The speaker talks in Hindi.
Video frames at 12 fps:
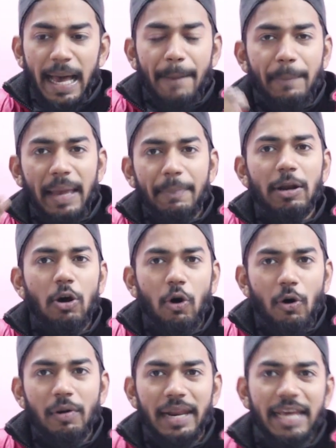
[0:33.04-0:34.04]
अब पेपर
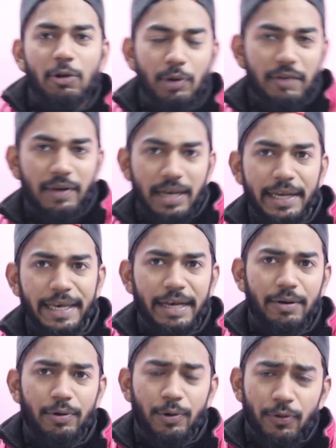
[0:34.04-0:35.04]
ऑनलाइन होने वाले
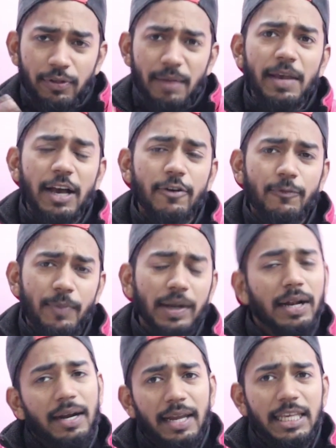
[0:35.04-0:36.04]
हैं उससे बिहाव पर
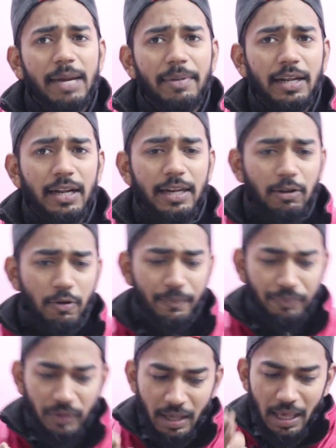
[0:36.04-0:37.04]
करना क्या पड़ेगा देखो
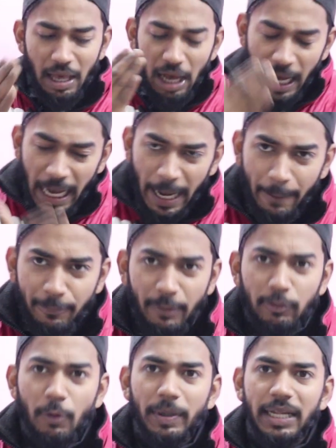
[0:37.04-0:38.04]
आप
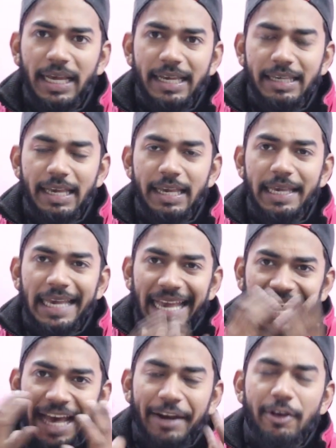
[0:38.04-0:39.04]
सबको पता है कि
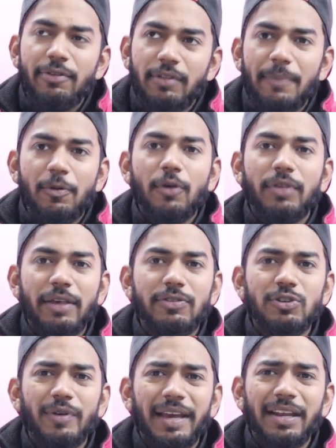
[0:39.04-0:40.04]
एन का
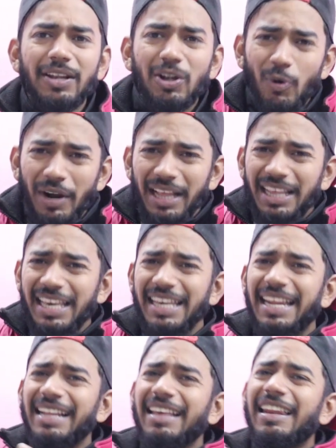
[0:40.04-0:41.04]
प्रोसेस जो है थोड़ा
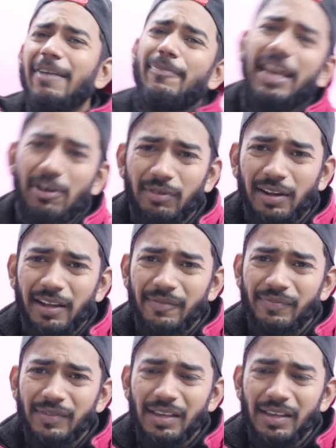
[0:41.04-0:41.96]
धीरे धीरे अप्लाई होता है